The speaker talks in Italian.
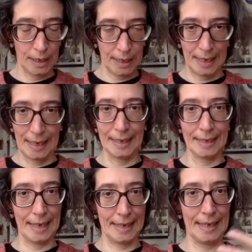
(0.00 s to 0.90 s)
tra la
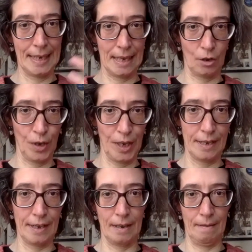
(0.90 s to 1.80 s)
dinastia
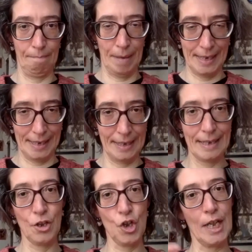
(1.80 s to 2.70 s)
aragonese basata in
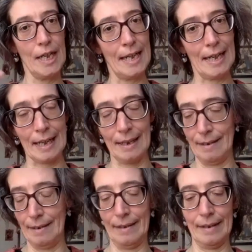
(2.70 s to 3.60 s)
Sicilia e la,
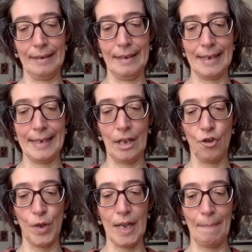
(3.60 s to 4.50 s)
la, dinastia
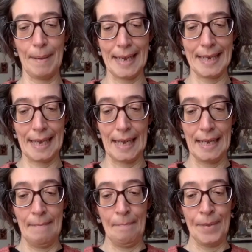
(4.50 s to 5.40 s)
angioina basata
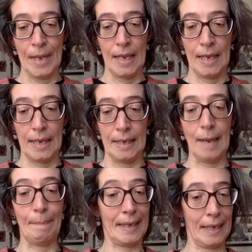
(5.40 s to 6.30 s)
eh,
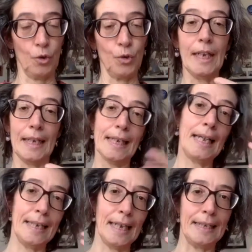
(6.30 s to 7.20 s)
nella parte
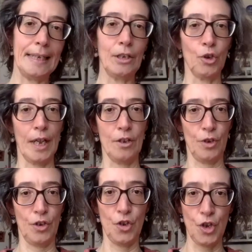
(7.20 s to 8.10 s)
continentale dell'antico Regno
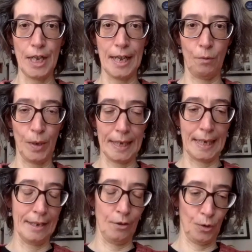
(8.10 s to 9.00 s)
di Sicilia,
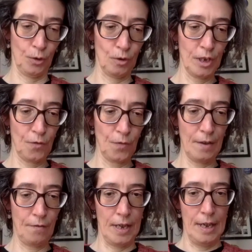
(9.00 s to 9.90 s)
unitario sotto gli svevi.